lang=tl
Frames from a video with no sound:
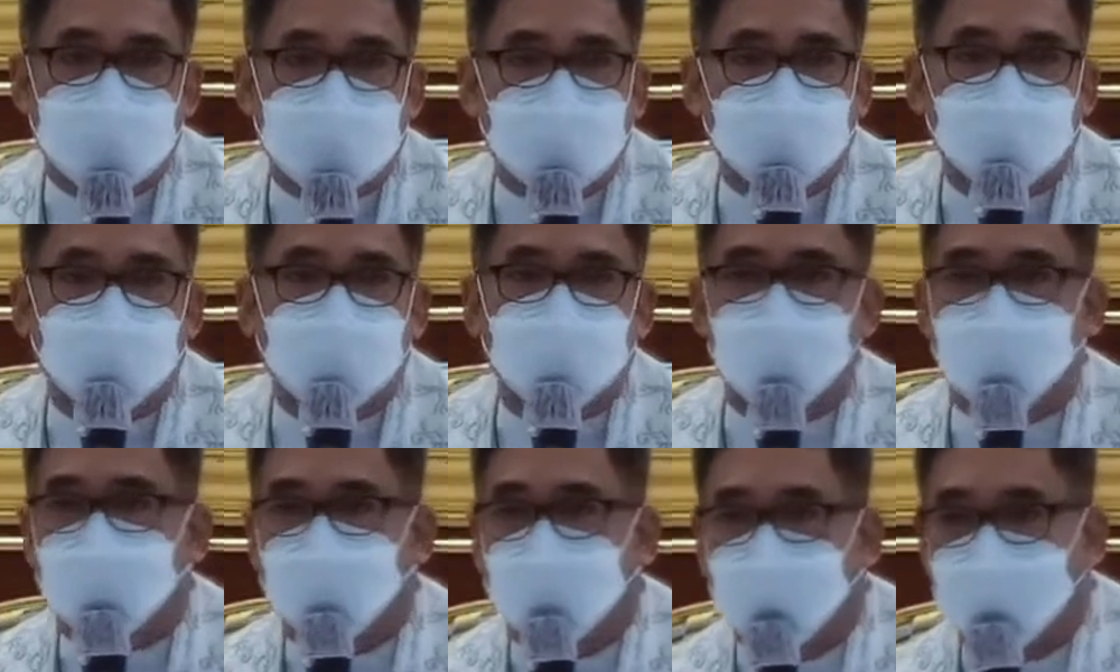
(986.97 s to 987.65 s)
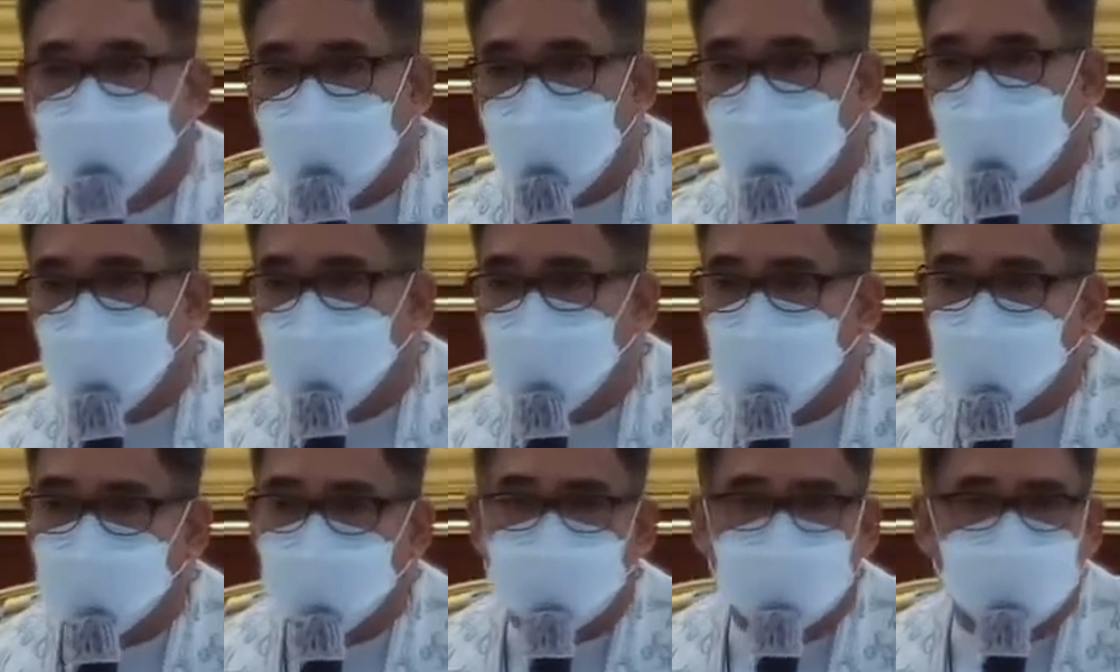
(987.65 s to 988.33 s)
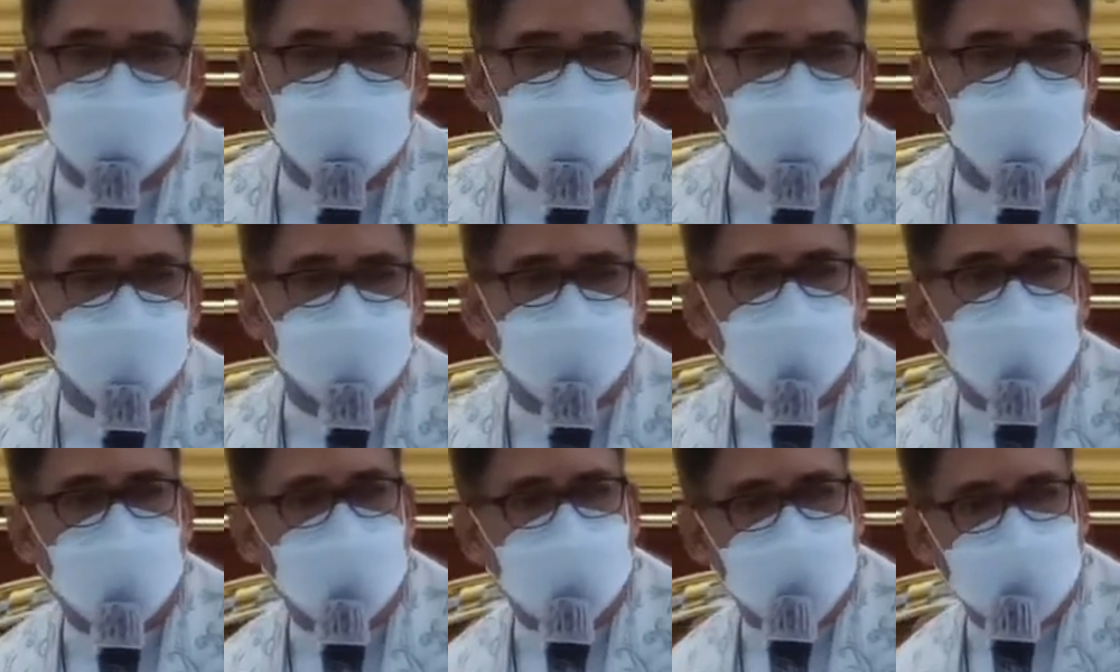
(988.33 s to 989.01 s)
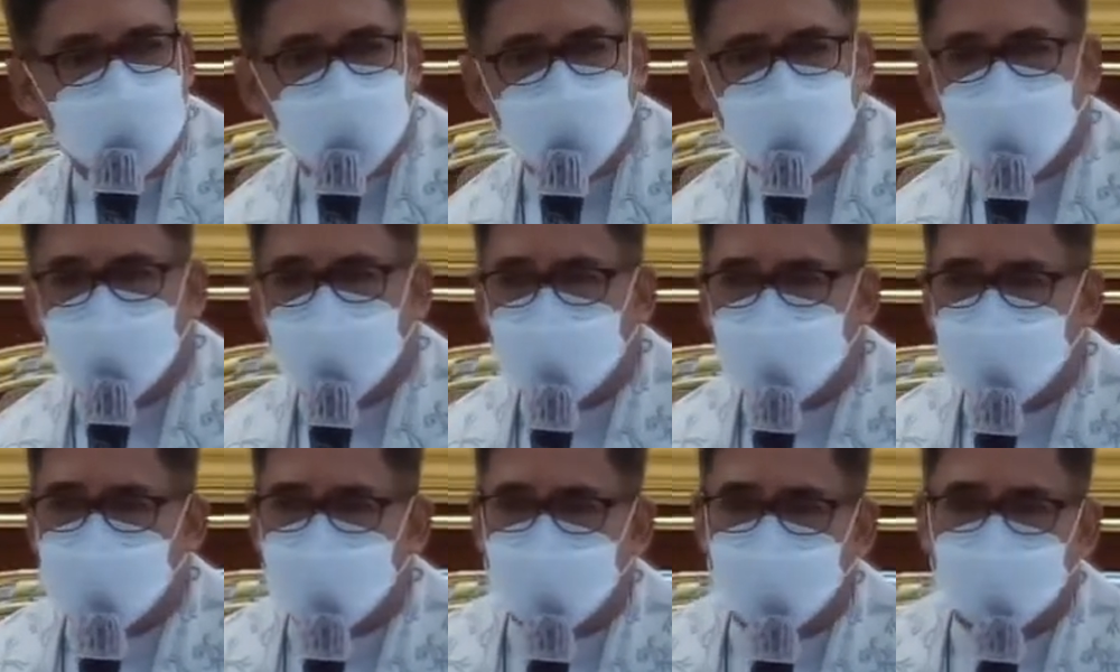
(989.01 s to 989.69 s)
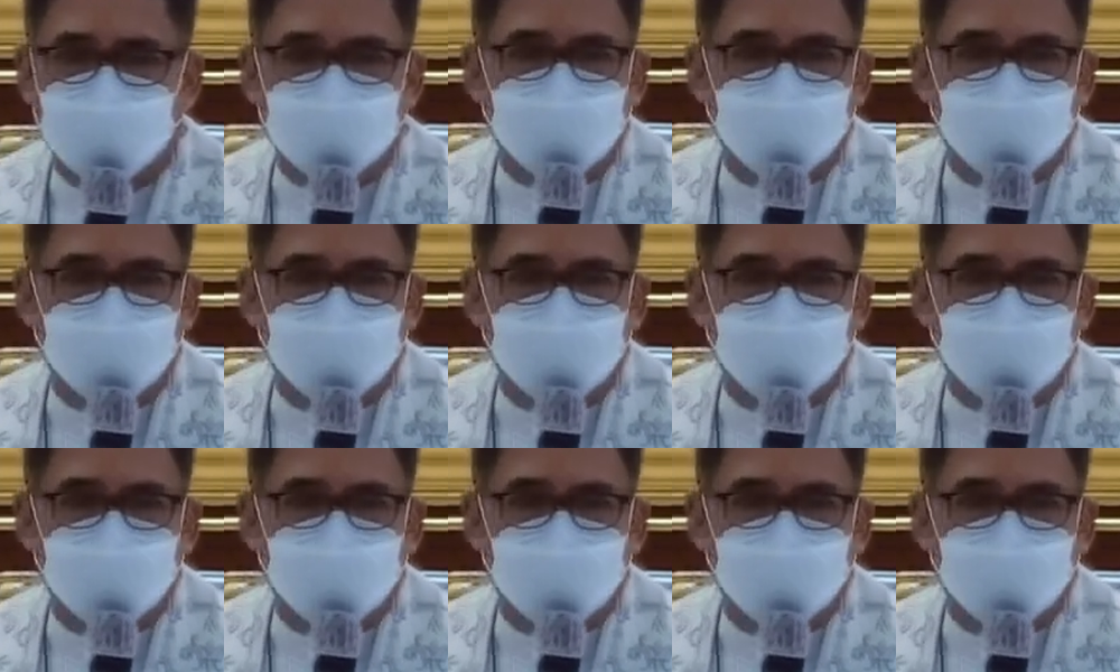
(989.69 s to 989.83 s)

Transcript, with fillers: ko po eh. Ah, kwento ko, Imam Kayi, chuy kita security ka,